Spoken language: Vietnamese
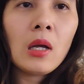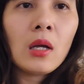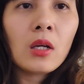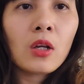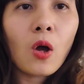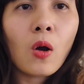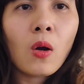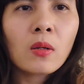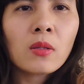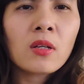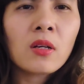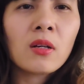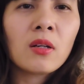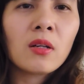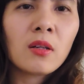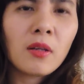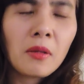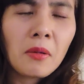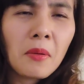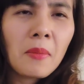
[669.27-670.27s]
đó trời
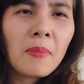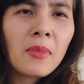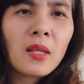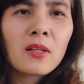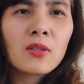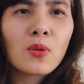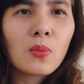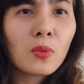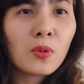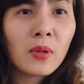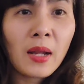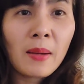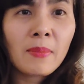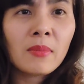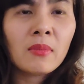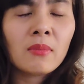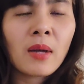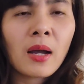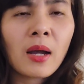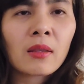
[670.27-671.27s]
ơi dùng một
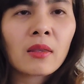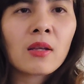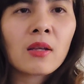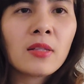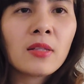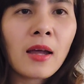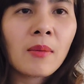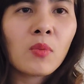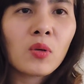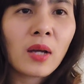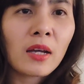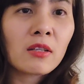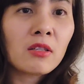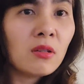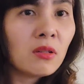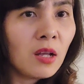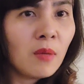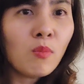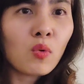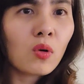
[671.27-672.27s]
năm mà tính ra một ngày
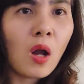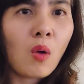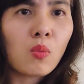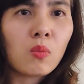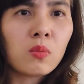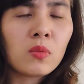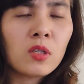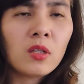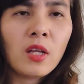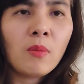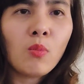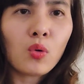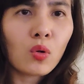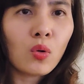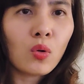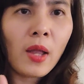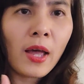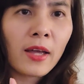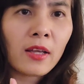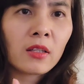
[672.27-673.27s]
chưa đến một đồng chưa đến một
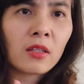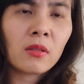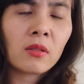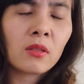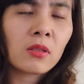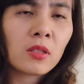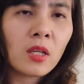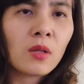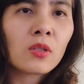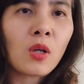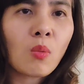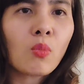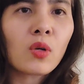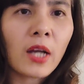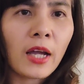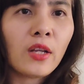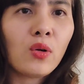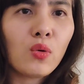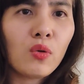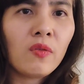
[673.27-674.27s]
đô la trên trong một
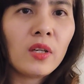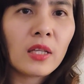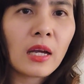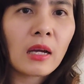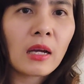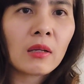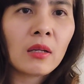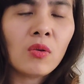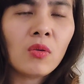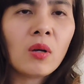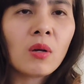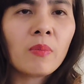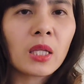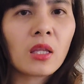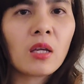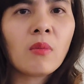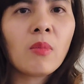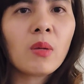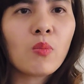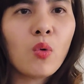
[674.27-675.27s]
ngày đâu quý vị nha nếu như mà mình
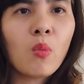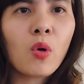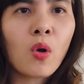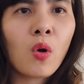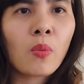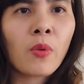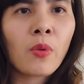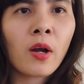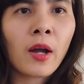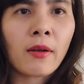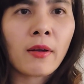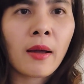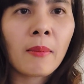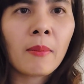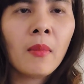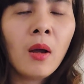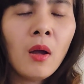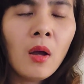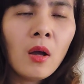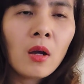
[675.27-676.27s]
tính mình mua một hộp đó cả năm